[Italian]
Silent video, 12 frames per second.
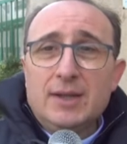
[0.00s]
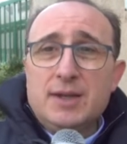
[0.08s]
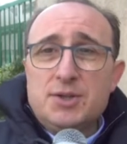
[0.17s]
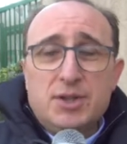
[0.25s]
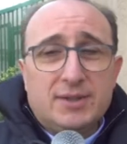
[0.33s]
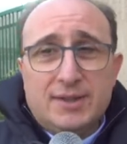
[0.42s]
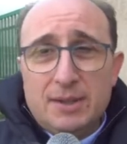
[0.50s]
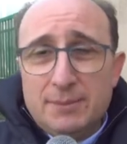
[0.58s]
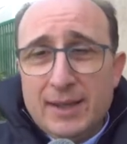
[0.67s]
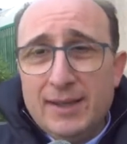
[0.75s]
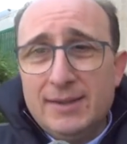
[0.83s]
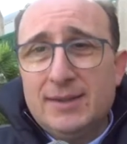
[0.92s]

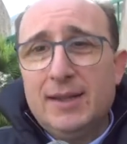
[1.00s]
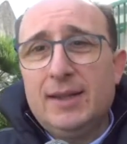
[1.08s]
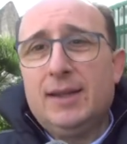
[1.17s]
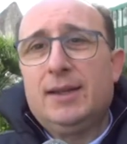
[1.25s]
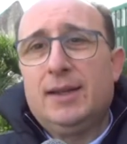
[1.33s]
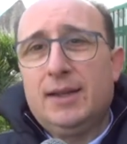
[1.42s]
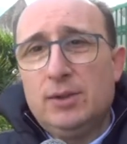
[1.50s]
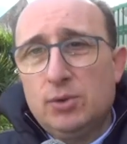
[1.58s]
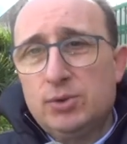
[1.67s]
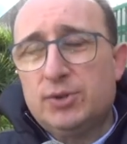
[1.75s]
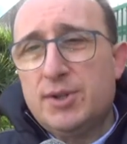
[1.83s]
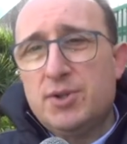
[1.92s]
Certamente il
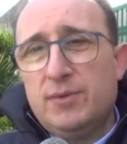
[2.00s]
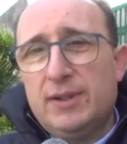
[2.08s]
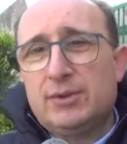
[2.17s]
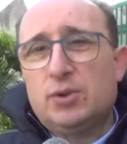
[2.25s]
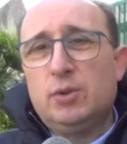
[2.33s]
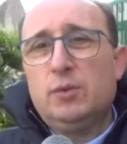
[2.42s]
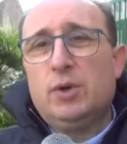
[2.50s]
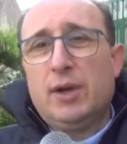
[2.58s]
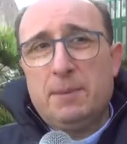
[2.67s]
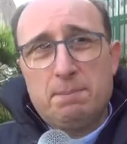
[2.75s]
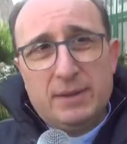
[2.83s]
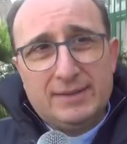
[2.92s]
nostro arcivescovo
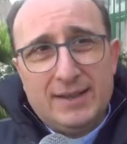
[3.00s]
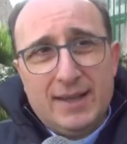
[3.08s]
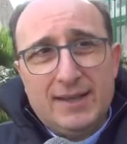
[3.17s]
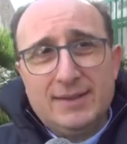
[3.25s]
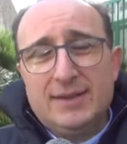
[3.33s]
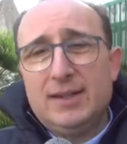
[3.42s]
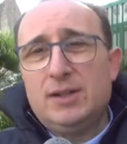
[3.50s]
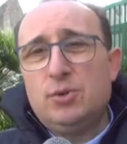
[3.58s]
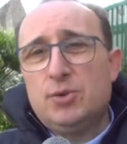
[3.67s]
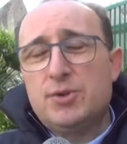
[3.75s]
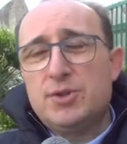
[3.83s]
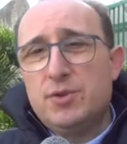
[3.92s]
è presente, il
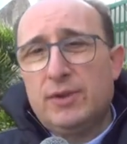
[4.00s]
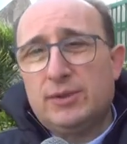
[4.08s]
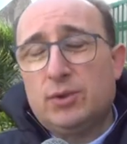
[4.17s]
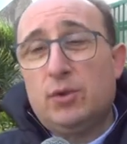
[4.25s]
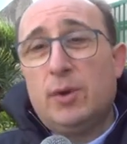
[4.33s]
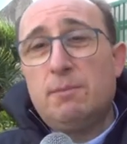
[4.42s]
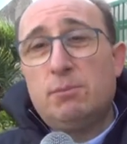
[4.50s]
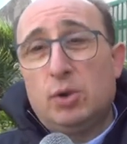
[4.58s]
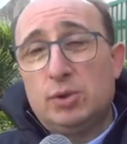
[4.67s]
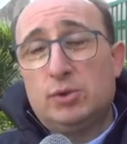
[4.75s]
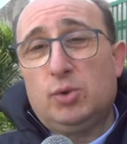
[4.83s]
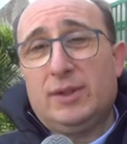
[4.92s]
nostro arcivescovo è
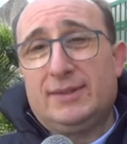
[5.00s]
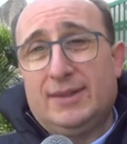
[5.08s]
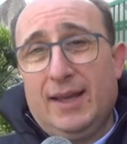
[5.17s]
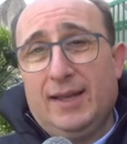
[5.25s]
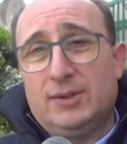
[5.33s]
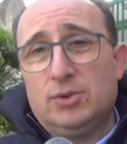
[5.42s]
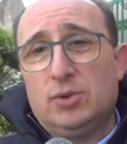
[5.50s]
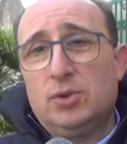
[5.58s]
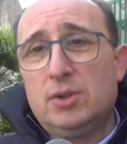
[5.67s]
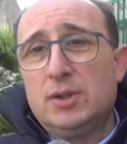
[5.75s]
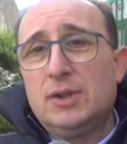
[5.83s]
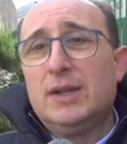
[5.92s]
molto
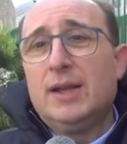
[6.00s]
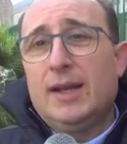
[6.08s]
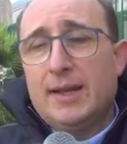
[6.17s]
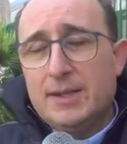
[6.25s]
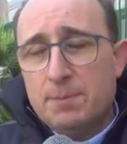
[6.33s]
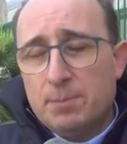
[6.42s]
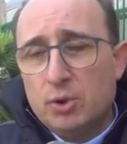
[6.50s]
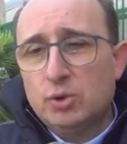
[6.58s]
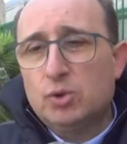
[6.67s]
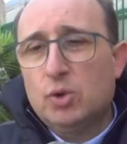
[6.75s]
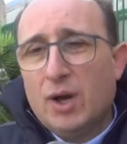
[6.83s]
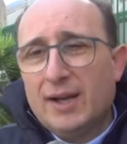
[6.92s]
attento ed è
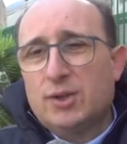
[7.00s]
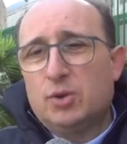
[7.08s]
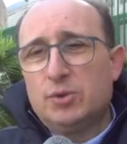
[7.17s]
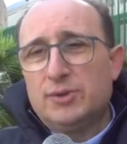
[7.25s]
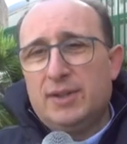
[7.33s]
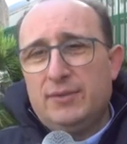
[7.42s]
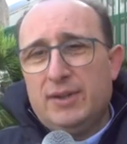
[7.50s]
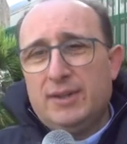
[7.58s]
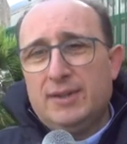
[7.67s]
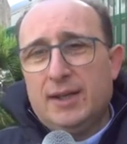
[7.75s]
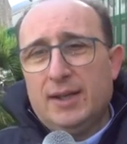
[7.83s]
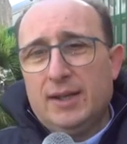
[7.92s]
pronto a
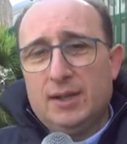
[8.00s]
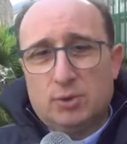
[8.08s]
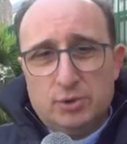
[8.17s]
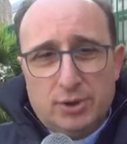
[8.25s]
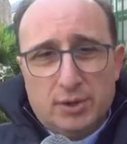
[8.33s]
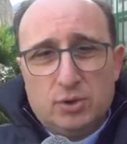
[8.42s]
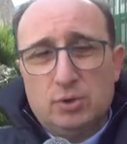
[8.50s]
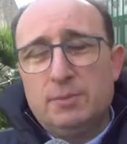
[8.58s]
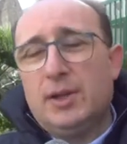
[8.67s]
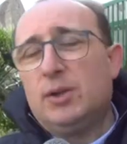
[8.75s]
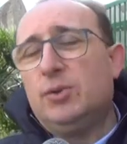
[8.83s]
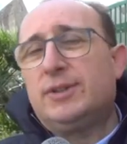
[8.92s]
condividere, così
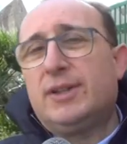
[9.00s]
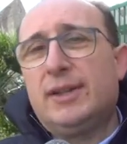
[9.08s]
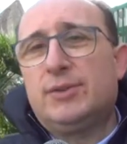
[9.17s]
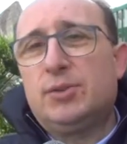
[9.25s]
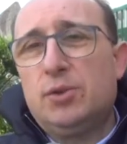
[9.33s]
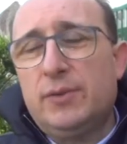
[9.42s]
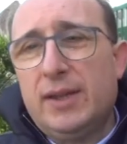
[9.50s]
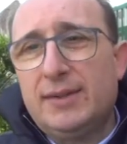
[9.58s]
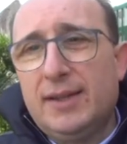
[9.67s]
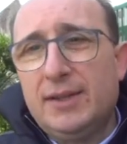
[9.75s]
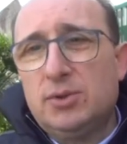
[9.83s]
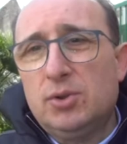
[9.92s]
come lui stesso vi ha
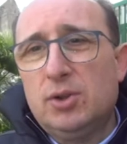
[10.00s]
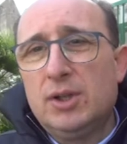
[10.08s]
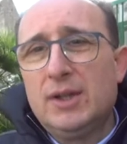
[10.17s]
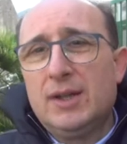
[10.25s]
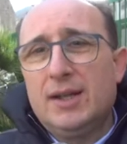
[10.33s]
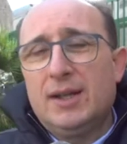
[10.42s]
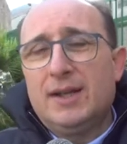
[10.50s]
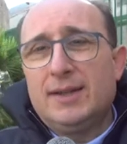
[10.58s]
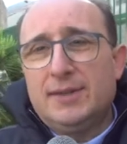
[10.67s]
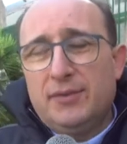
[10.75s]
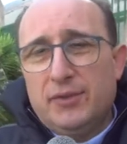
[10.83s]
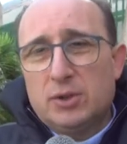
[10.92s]
detto, le
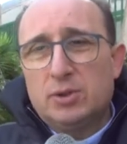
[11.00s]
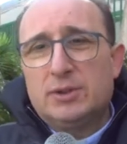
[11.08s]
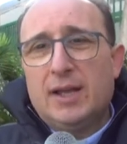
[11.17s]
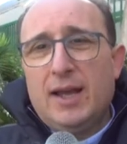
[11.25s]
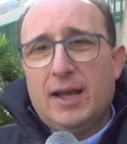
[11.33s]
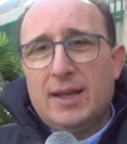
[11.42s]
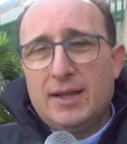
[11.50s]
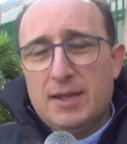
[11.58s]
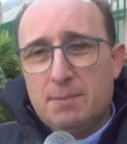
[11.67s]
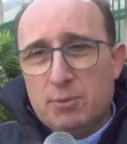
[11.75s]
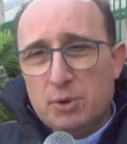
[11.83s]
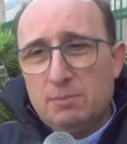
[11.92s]
difficoltà,
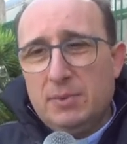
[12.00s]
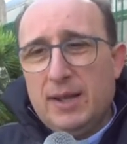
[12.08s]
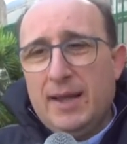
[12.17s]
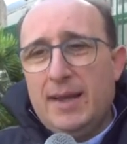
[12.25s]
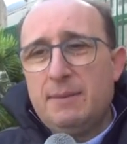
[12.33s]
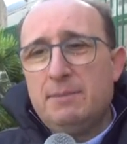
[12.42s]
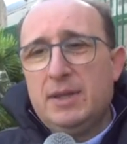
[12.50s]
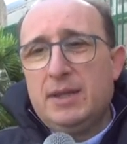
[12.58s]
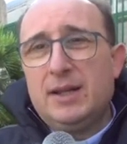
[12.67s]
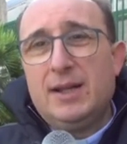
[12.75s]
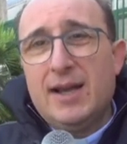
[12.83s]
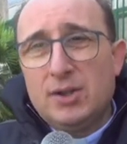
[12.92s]
i
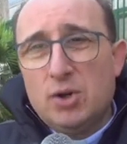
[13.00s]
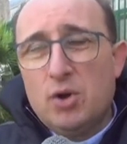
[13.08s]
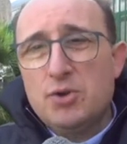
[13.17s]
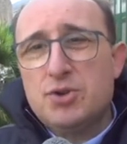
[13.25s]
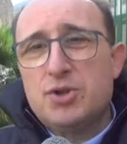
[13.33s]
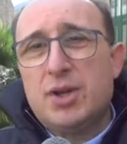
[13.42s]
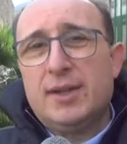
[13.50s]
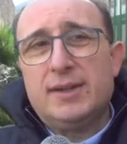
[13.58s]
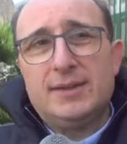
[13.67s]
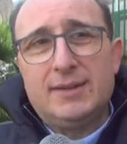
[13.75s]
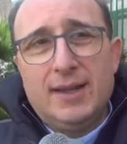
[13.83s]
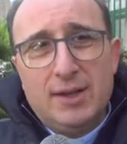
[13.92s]
problemi, le angosce
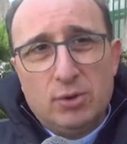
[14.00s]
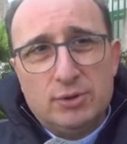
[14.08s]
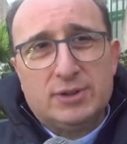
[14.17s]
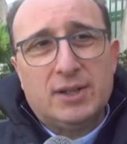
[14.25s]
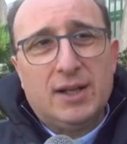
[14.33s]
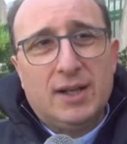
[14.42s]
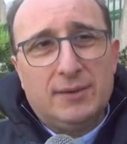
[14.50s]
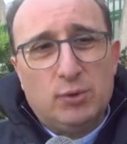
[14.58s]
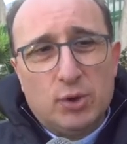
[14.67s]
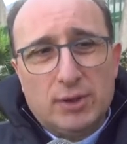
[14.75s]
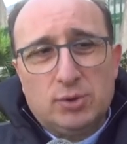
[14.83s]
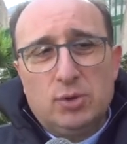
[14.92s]
dei nostri
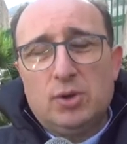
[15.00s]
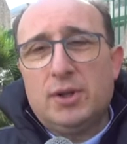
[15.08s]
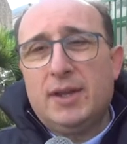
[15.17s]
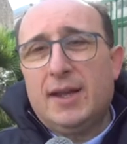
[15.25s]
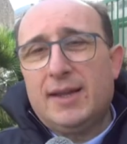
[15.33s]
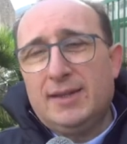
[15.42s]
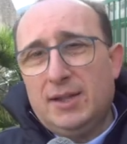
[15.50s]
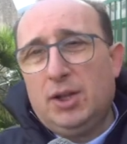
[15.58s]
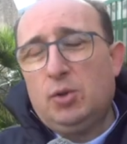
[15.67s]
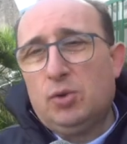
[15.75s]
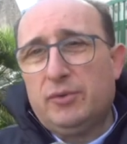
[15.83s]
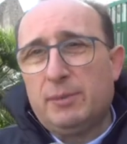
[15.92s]
lavoratori e delle
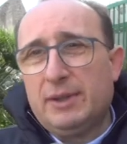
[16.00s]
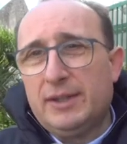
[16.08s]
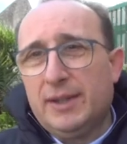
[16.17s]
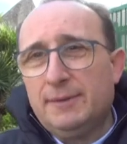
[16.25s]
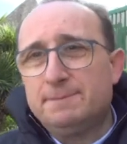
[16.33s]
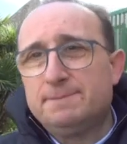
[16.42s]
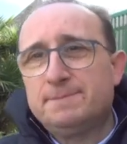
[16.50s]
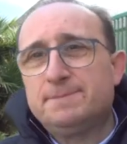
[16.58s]
loro famiglie.